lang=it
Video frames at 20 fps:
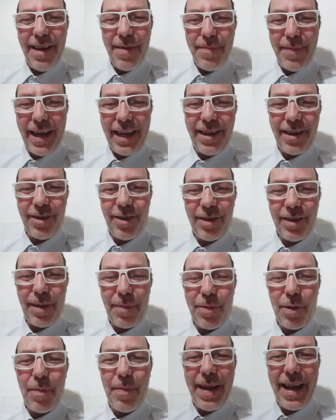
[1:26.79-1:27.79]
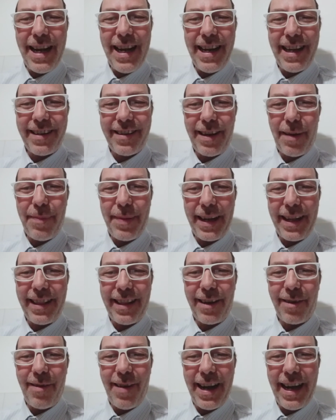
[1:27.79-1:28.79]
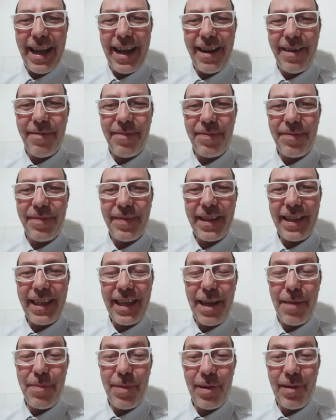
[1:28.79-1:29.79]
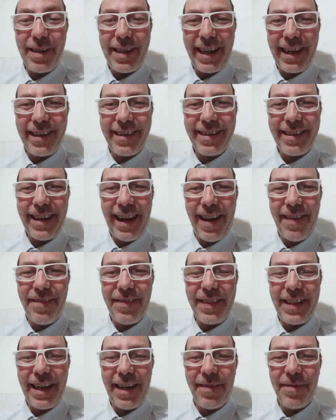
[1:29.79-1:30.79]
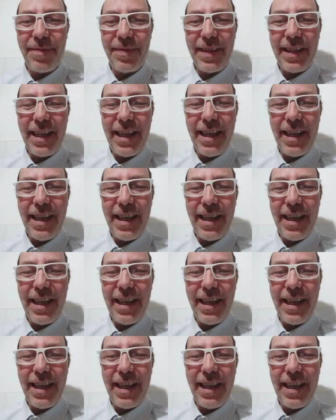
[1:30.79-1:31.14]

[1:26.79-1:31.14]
ma la cosa più bella sapete qual è? E più interessante?